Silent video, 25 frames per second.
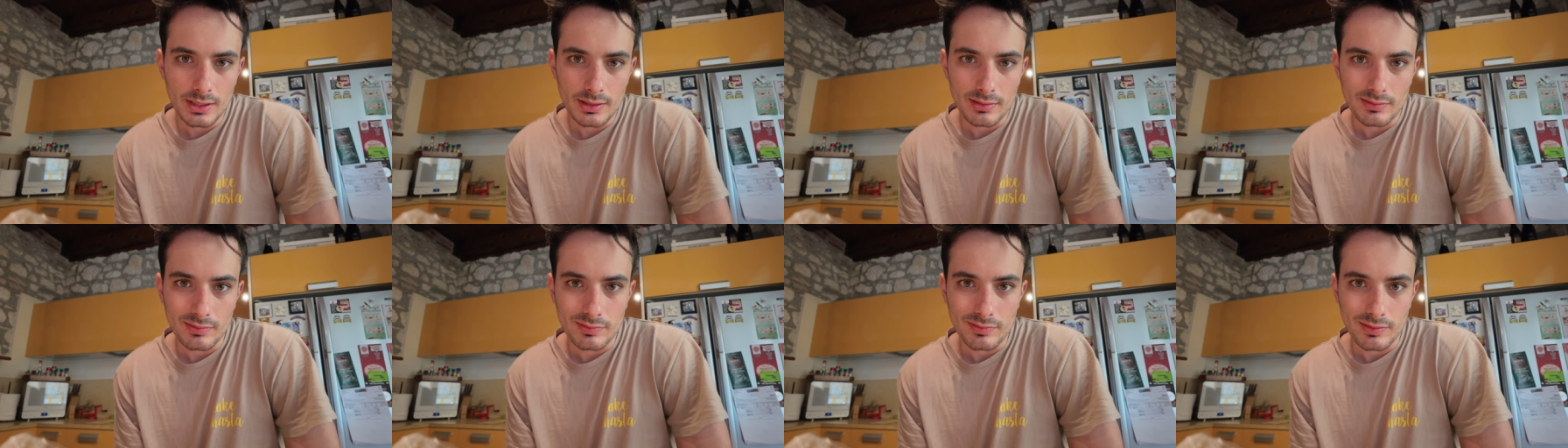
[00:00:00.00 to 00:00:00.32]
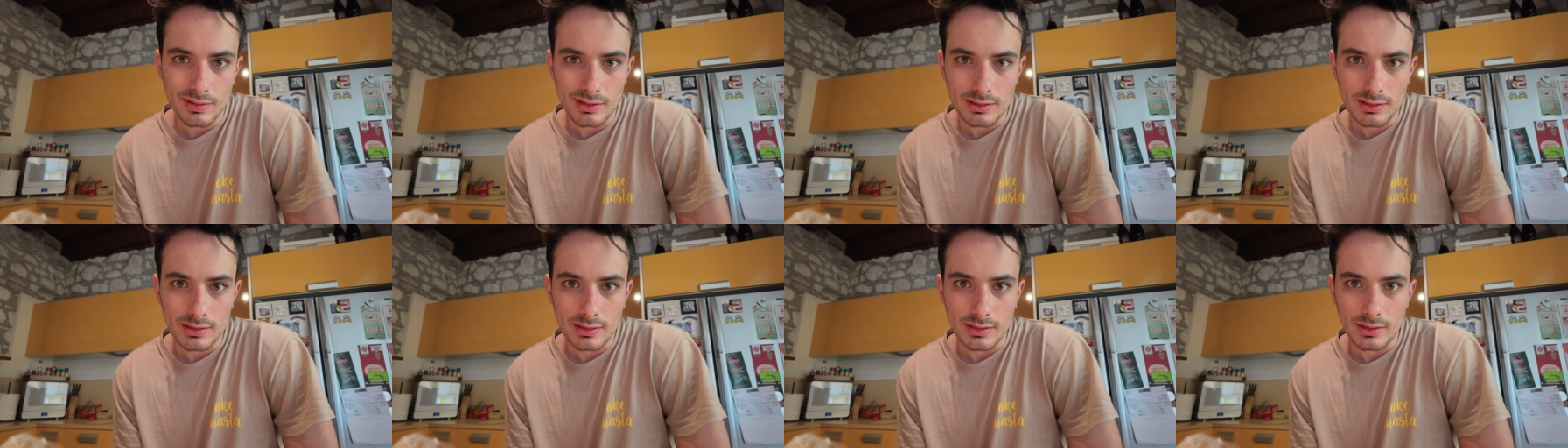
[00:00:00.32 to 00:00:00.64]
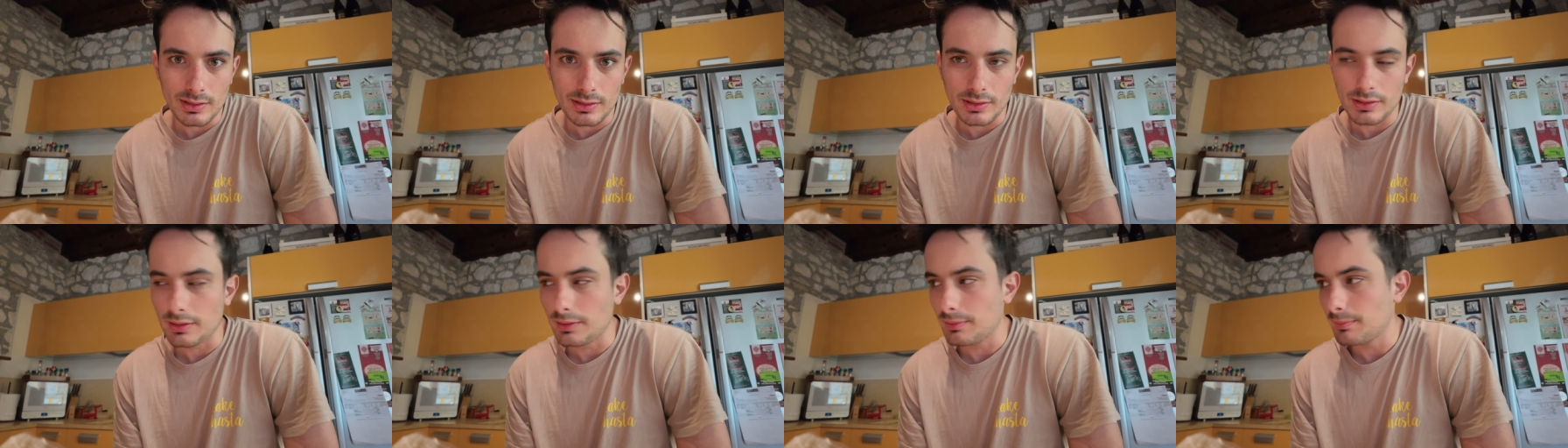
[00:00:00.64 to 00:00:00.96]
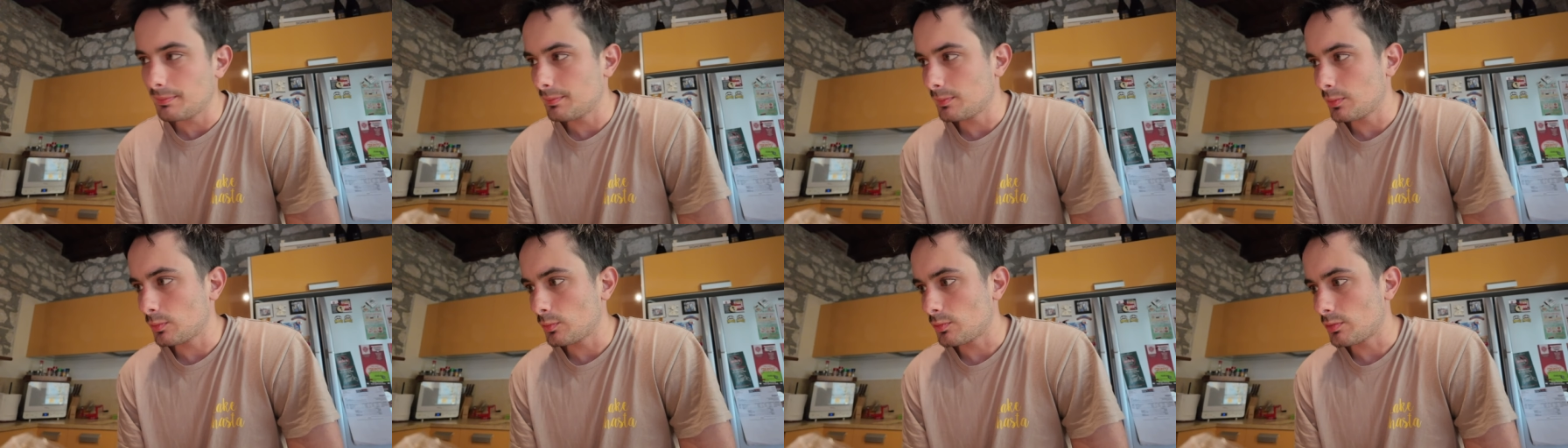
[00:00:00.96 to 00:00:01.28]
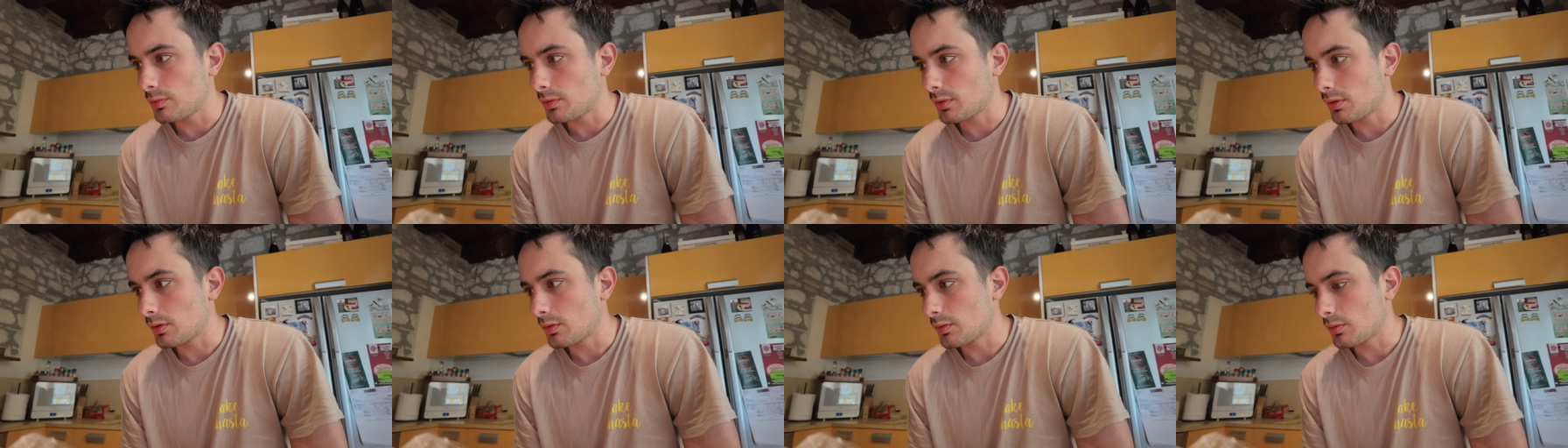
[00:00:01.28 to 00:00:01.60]
infatti
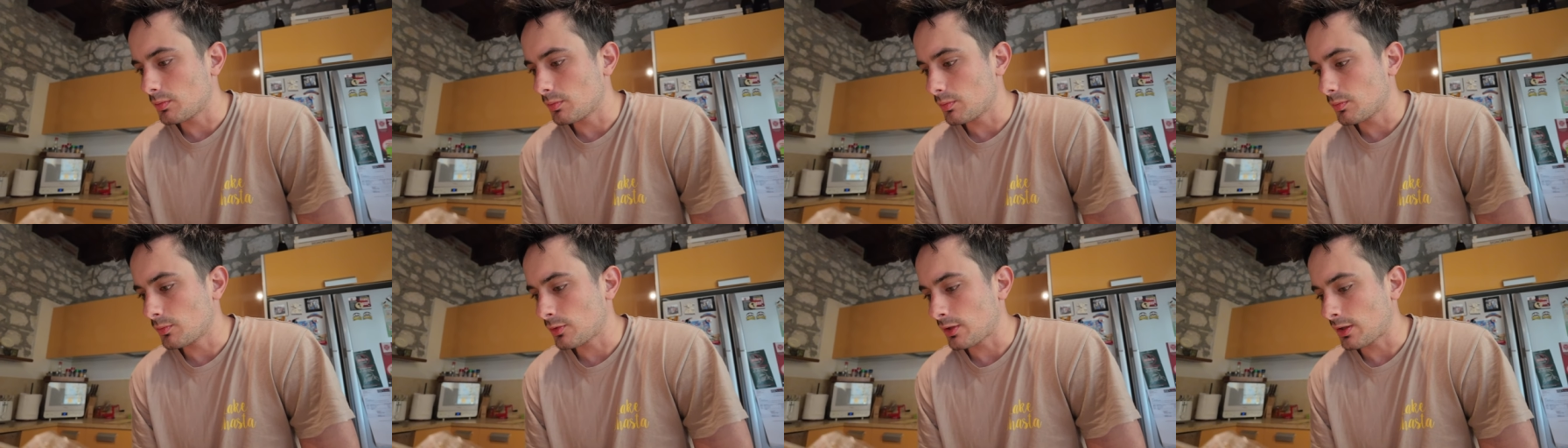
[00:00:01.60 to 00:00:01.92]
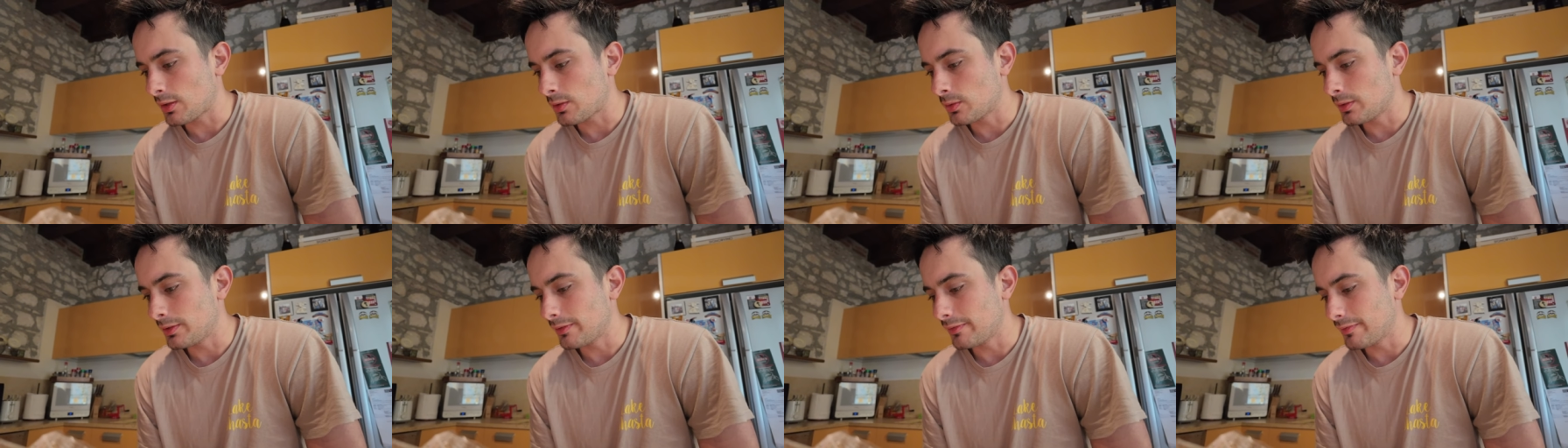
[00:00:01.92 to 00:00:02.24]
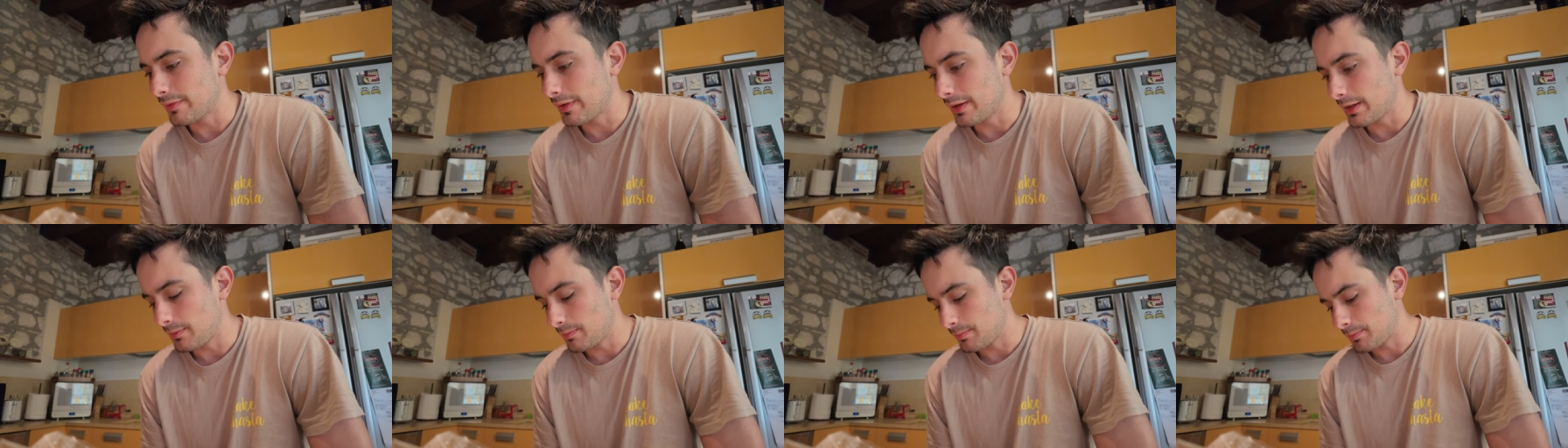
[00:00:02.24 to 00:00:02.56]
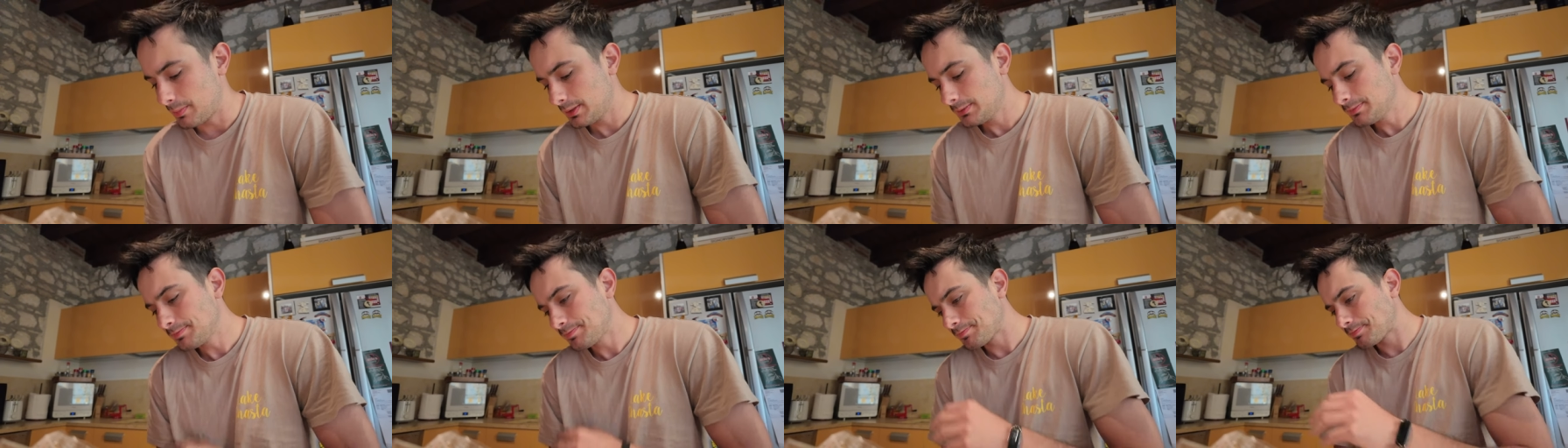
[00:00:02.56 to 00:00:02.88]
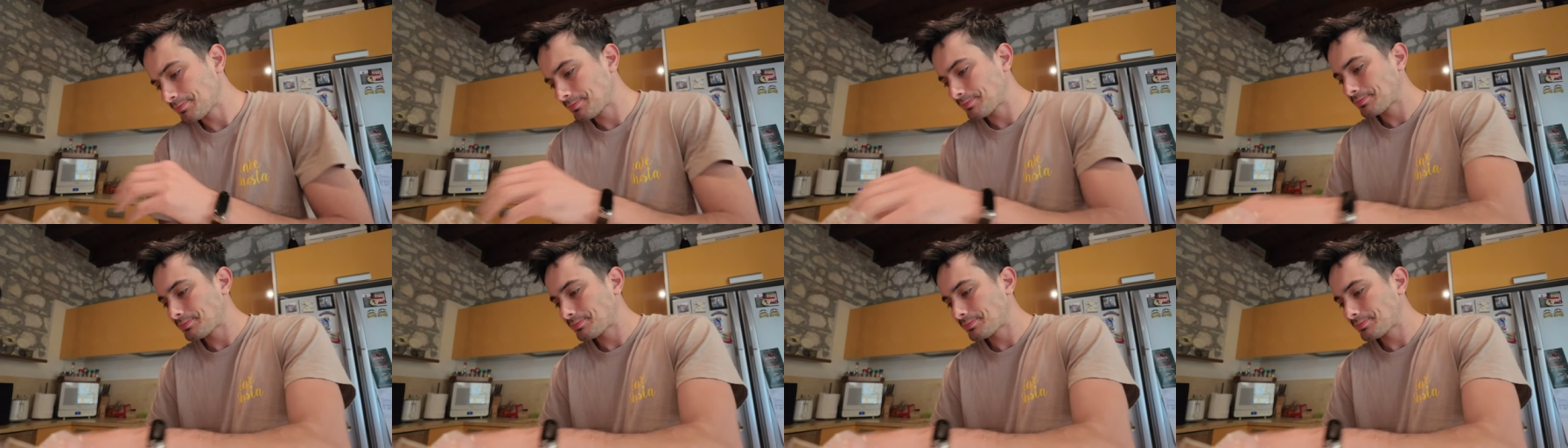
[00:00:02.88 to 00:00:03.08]
uscirò con un sacco di felpe.